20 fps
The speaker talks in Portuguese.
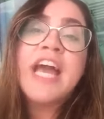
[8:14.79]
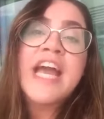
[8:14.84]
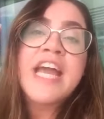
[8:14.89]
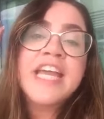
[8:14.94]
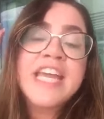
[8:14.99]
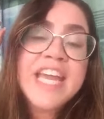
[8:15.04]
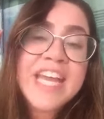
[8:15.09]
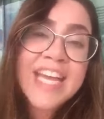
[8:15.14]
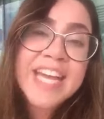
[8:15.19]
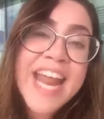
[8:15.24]

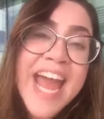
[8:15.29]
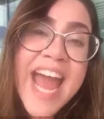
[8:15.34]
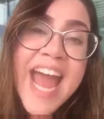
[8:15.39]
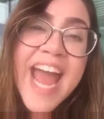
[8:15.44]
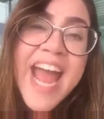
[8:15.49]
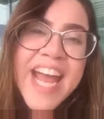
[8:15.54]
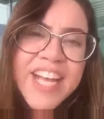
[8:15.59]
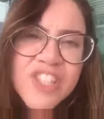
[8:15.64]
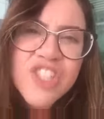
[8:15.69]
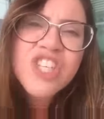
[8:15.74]

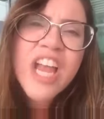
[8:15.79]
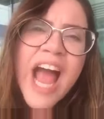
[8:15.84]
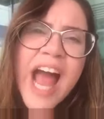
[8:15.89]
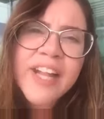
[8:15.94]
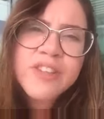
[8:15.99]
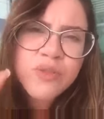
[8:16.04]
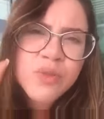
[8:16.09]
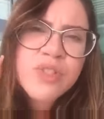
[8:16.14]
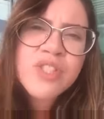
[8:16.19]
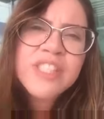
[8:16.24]
Igreja
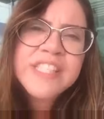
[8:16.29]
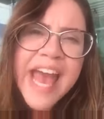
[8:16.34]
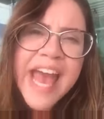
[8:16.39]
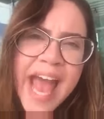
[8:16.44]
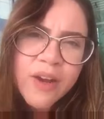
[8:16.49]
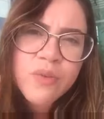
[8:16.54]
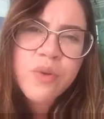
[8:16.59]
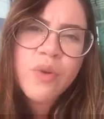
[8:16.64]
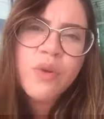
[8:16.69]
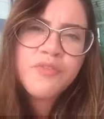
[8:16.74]
do
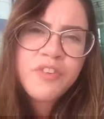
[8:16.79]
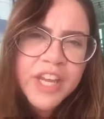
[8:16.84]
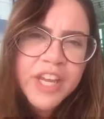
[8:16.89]
século